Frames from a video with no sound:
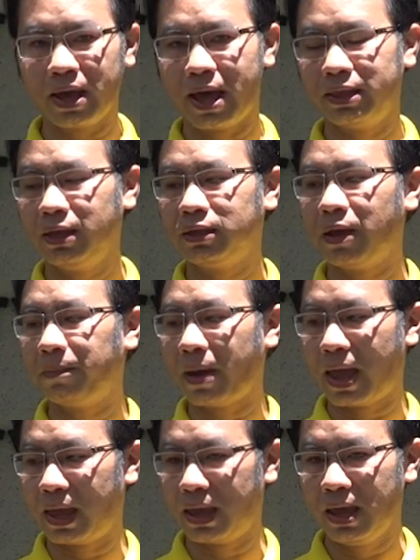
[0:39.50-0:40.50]
องการที่จะ
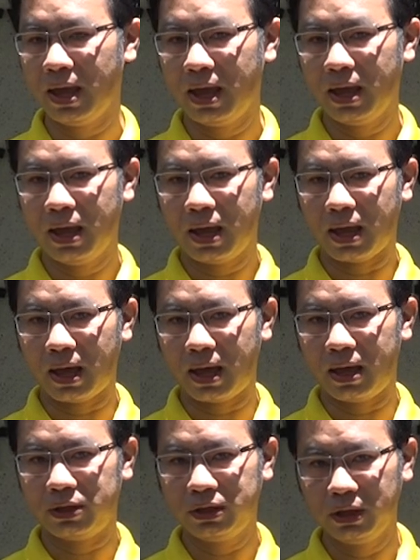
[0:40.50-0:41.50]
ไป
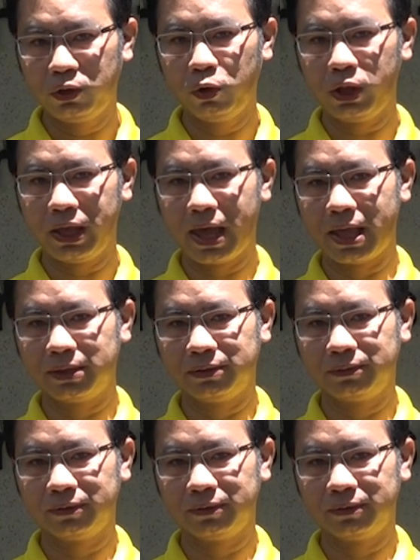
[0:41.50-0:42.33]
ซื้อทุเรียน